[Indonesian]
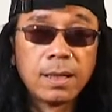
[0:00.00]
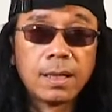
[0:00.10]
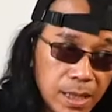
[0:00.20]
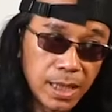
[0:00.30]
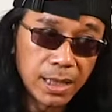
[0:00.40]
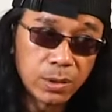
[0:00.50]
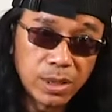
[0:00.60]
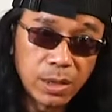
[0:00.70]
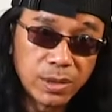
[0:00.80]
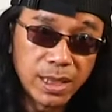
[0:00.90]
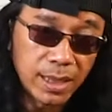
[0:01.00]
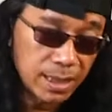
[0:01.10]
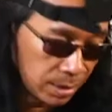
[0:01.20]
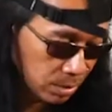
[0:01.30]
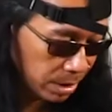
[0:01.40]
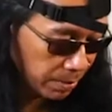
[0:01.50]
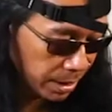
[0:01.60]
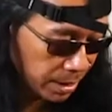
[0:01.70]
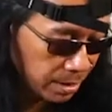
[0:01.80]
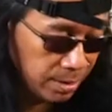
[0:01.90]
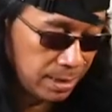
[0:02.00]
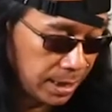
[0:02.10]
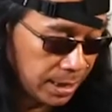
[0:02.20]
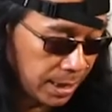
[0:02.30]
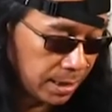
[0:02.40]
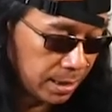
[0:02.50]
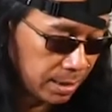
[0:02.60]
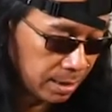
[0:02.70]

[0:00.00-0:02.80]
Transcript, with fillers: Legato si konsen tadi itu dimainin dengan cara yang